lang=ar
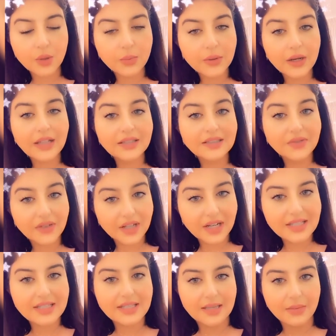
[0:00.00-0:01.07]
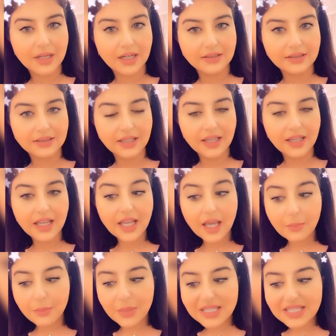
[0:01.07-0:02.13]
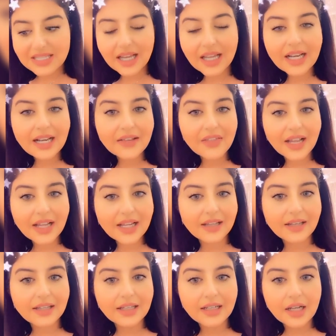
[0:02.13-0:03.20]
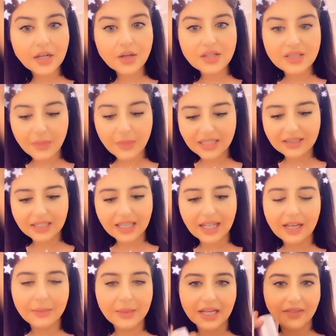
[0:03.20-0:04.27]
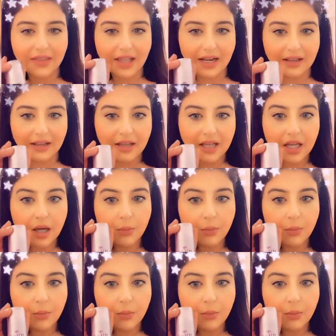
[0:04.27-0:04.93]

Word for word: بس انا اللي ضاق خلقي ان نوكس ما حد تكلم عن هذيله مرطب الوجه هذا روعه